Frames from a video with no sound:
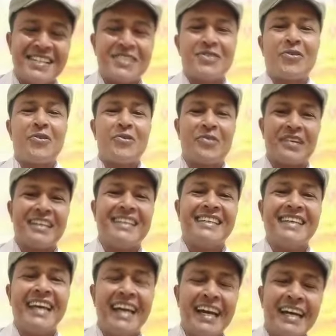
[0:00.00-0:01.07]

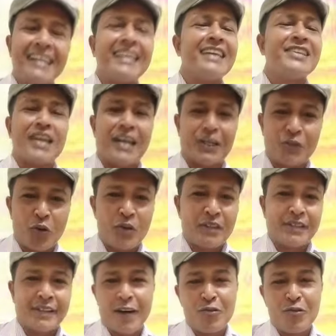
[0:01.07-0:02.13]
sorry, gereja Katolik
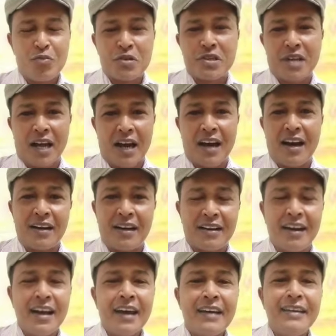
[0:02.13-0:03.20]
terlalu besar
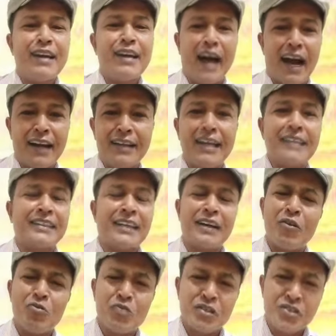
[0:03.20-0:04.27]
dan Anda
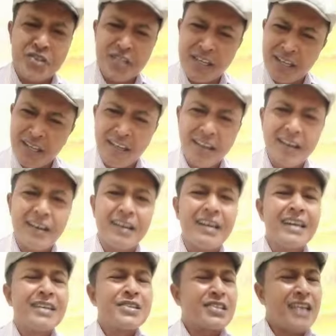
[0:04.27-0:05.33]
terlalu kecil,
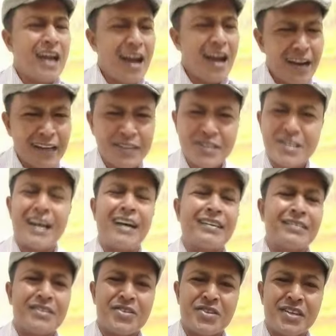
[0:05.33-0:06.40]
sangat-sangat
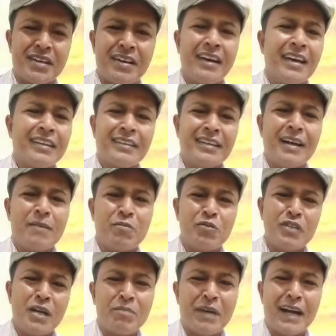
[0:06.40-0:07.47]
kecil, tidak
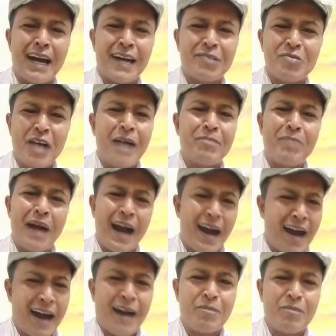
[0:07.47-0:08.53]
punya pengaruh
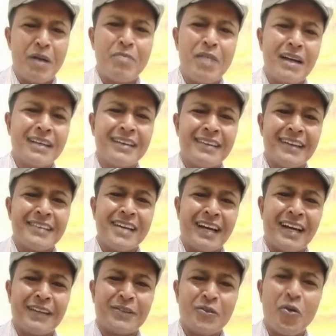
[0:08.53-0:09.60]
apa-apa bagi gereja
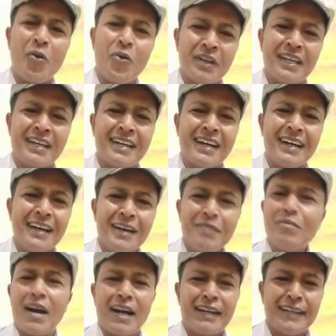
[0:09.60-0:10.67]
Katolik.
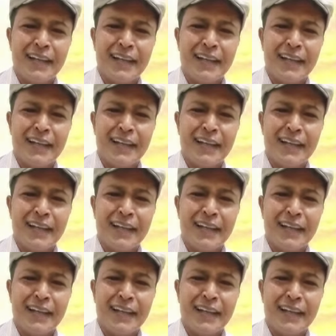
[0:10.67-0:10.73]
Bahkan